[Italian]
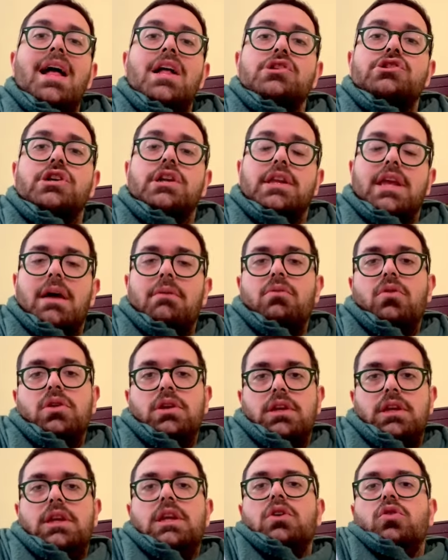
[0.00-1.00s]
Cerchiamo
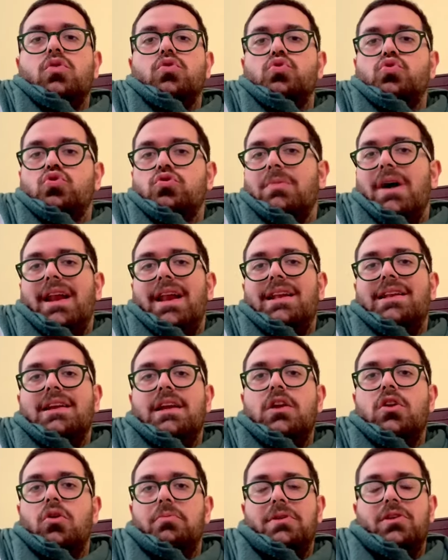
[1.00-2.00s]
di consumare il
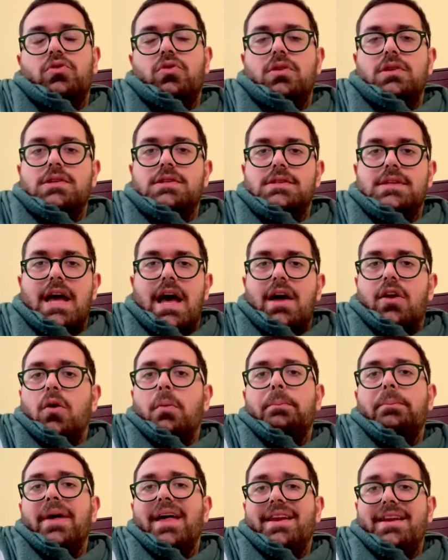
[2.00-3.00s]
chilometro zero
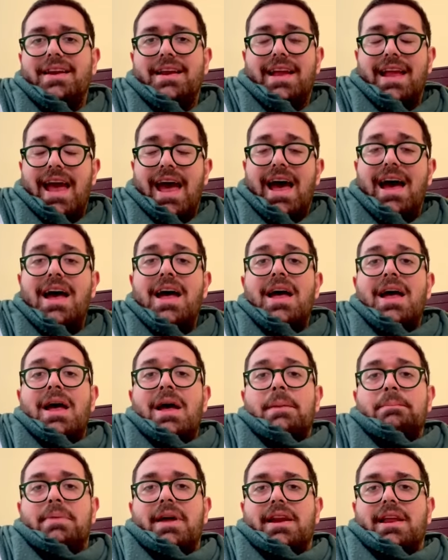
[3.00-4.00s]

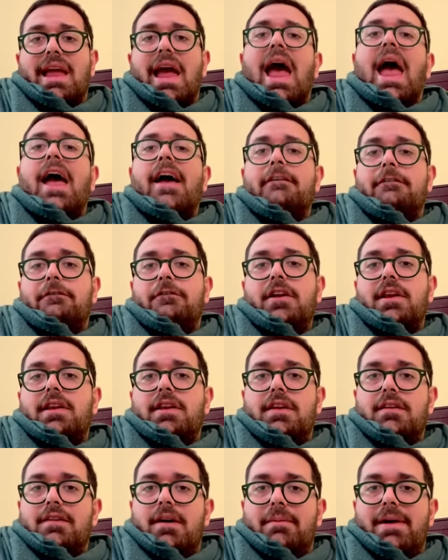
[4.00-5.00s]
perché? Perché
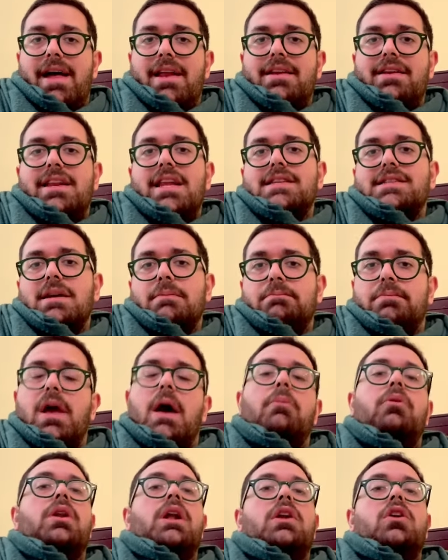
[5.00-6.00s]
effettivamente
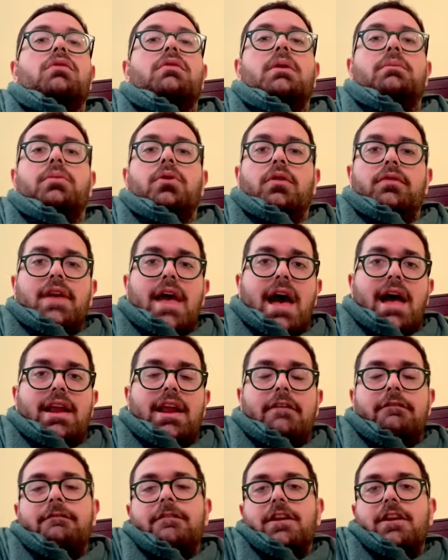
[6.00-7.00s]
sappiamo da dove
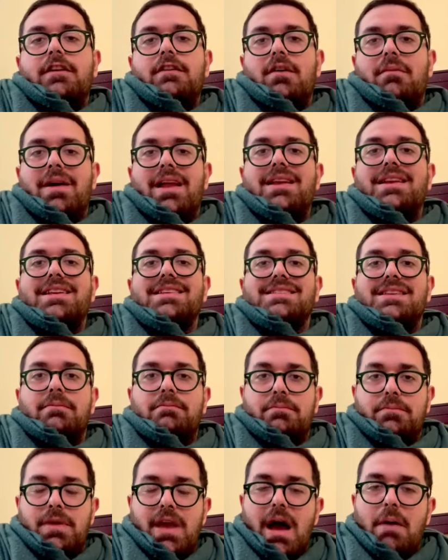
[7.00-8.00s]
proviene, effettivamente
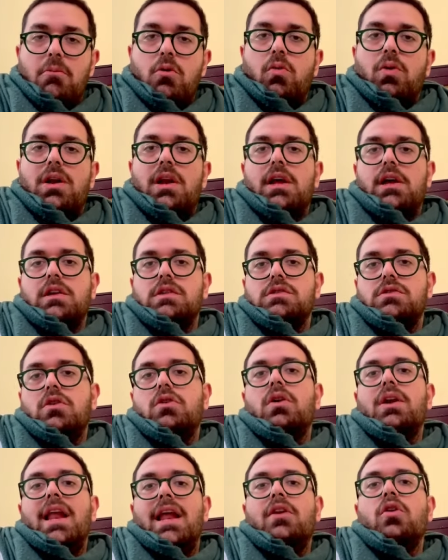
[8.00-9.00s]
sappiamo quelle che
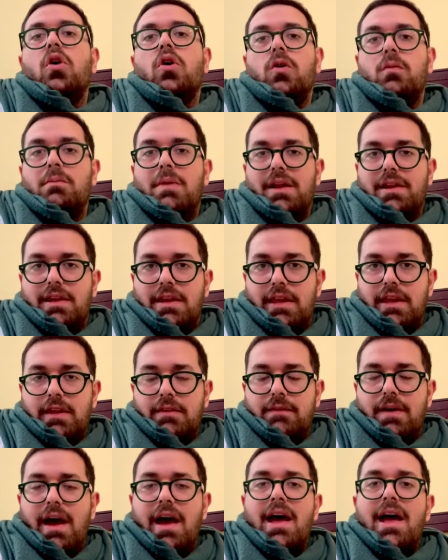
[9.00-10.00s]
sono le
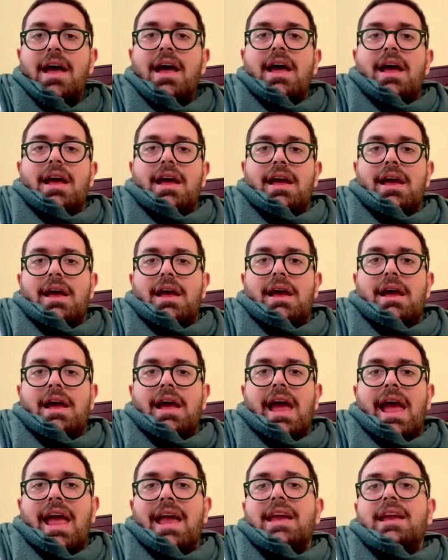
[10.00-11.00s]
normative
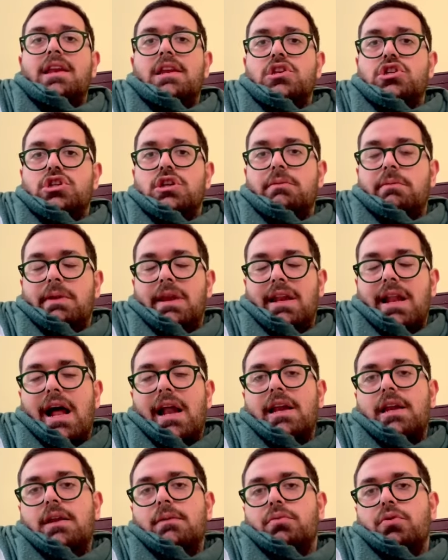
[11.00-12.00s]
eh, e i
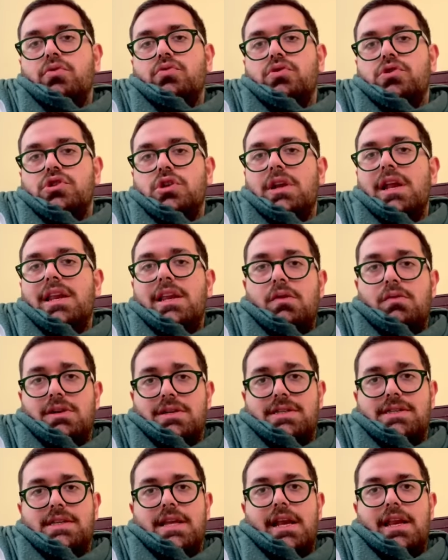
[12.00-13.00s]
disciplinari di produzione di
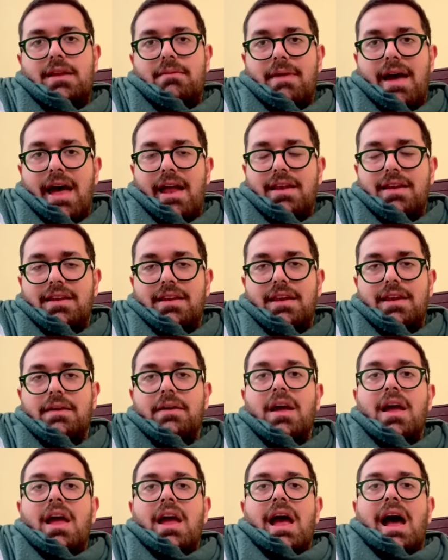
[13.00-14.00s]
questi
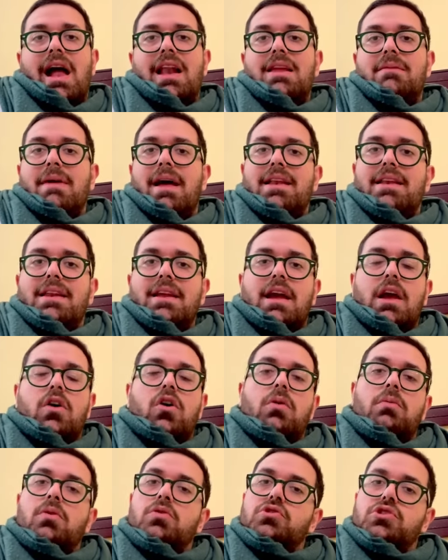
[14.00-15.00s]
alimenti, alimenti che
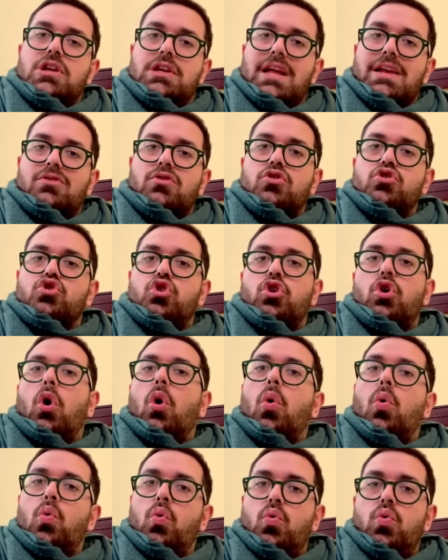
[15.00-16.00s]
come ho già detto
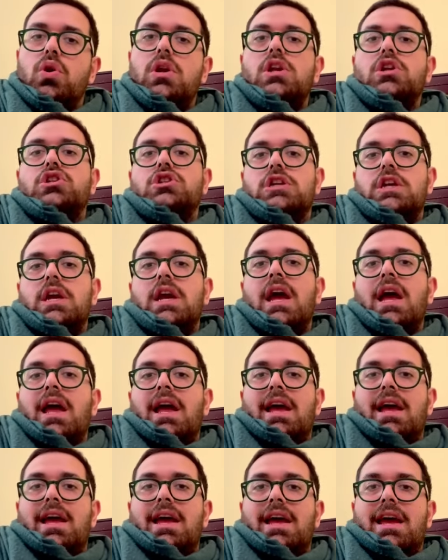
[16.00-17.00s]
sono unici
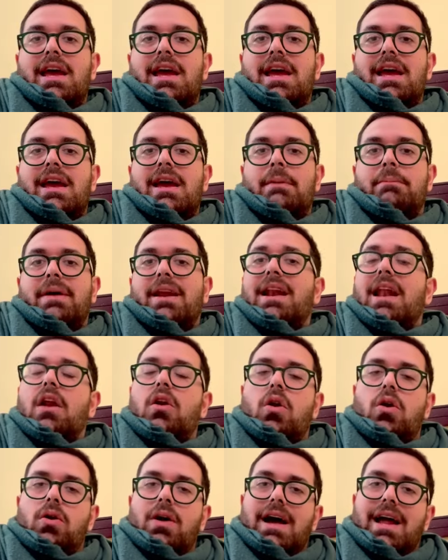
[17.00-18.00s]
eh, per le
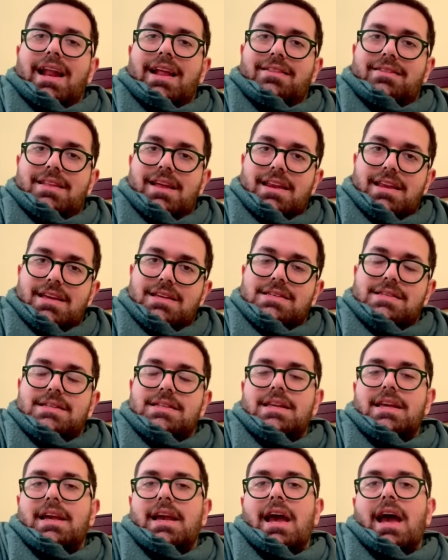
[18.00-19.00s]
loro
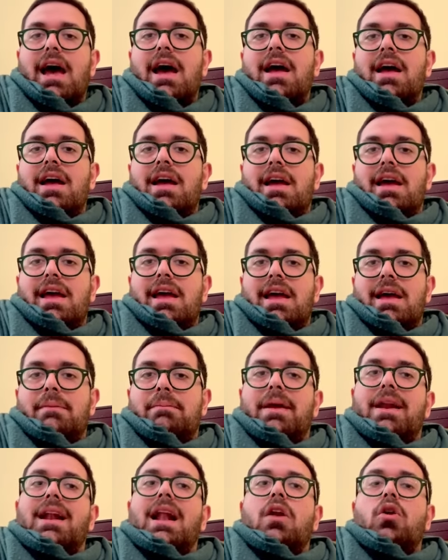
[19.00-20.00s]
caratteristiche, eh,
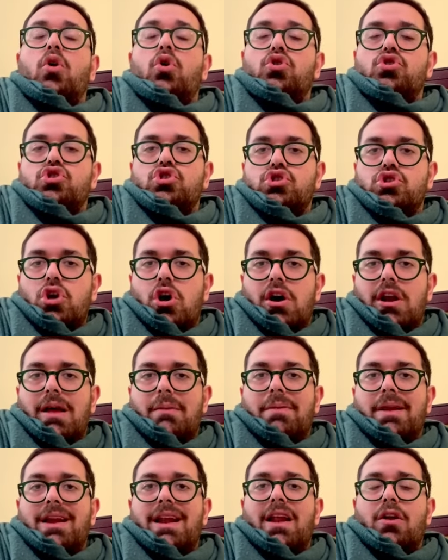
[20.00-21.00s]
per la loro
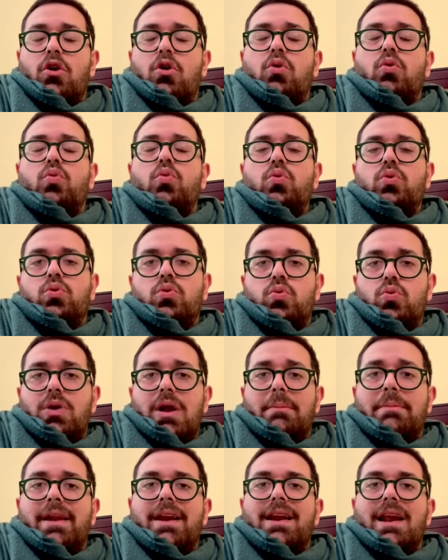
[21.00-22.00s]
storia, per la loro
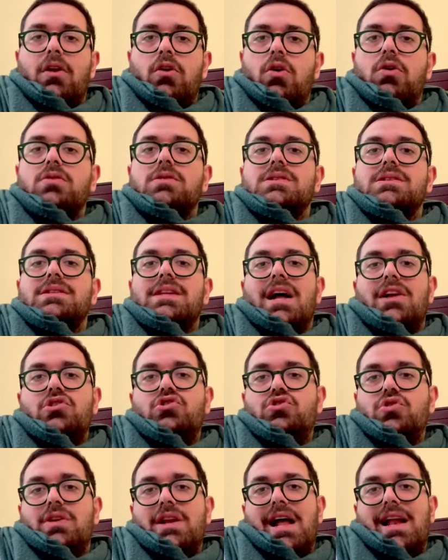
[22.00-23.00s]
cultura, per la loro
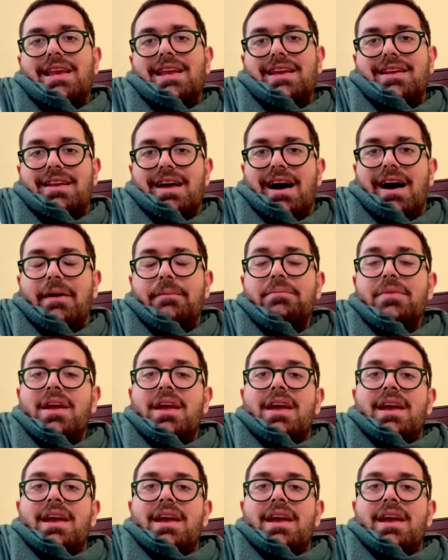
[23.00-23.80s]
stagionalità.